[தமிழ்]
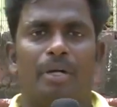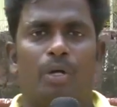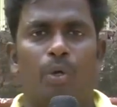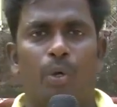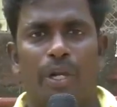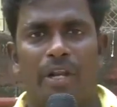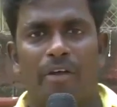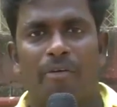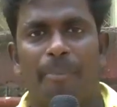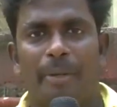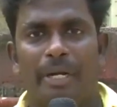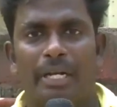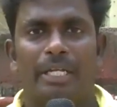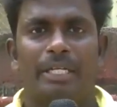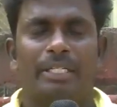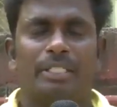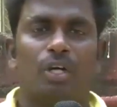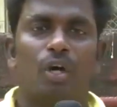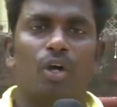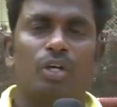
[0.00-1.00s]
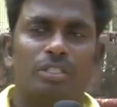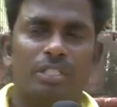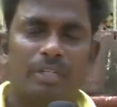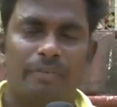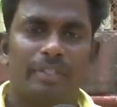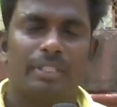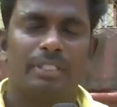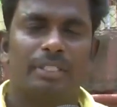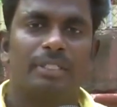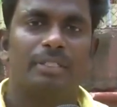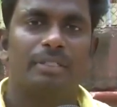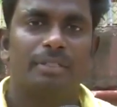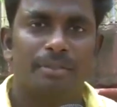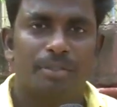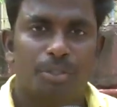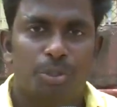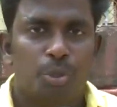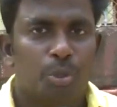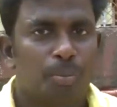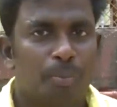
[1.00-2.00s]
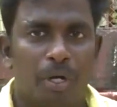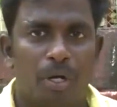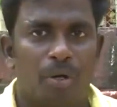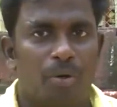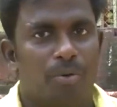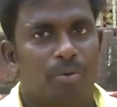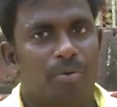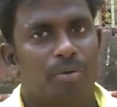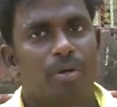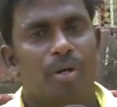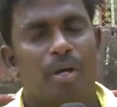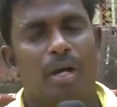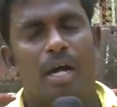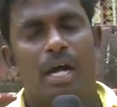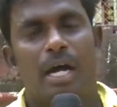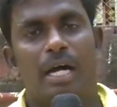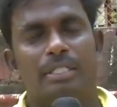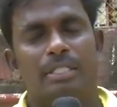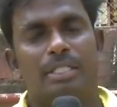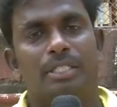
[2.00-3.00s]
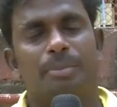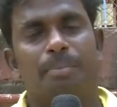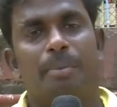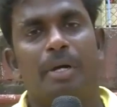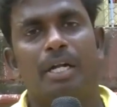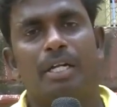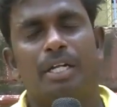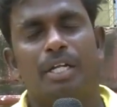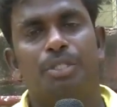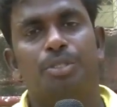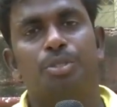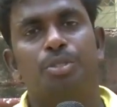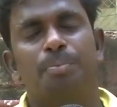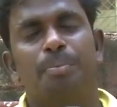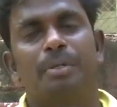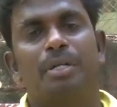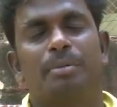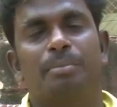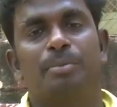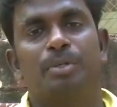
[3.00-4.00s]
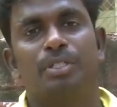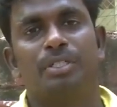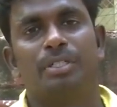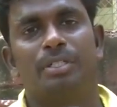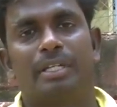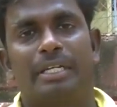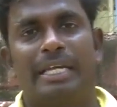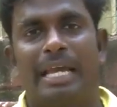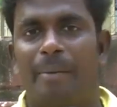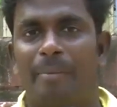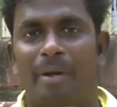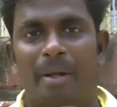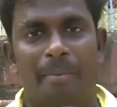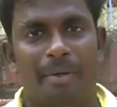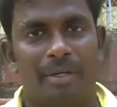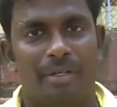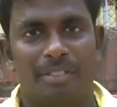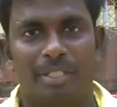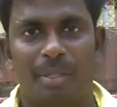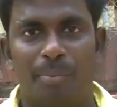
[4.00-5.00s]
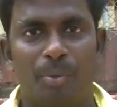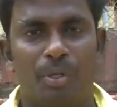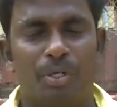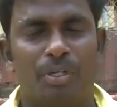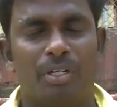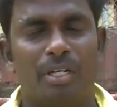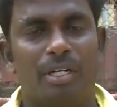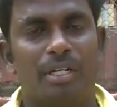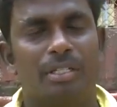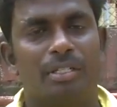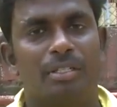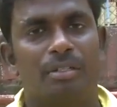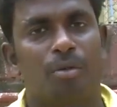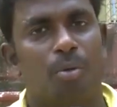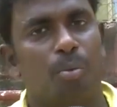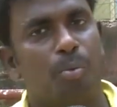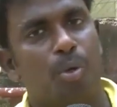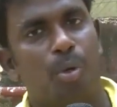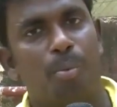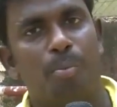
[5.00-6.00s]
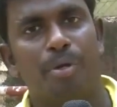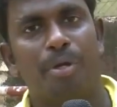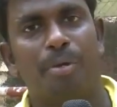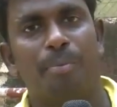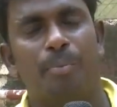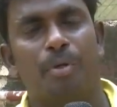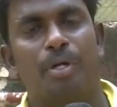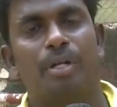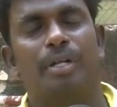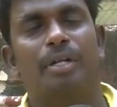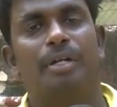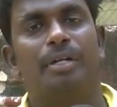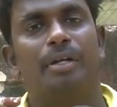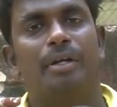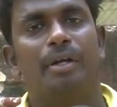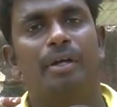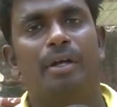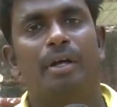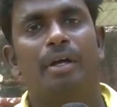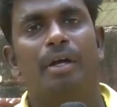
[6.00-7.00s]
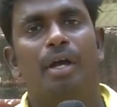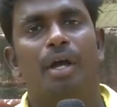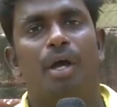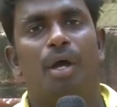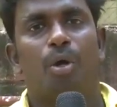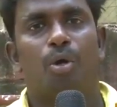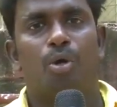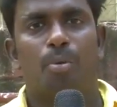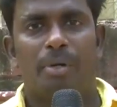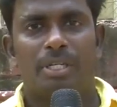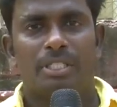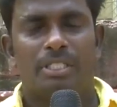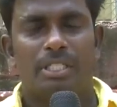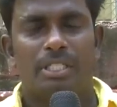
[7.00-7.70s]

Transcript: கொரியோகிராஃப் பண்ண சாங்ஸை வந்து ஷூட் பண்ணணும் அதுக்கு ஸ்பாட்டில் ஷூட் பண்ணும்போது கேமராமேன் சப்போர்ட்டுன்றது ரொம்ப ரொம்ப இம்பார்ட்டண்ட் குமார்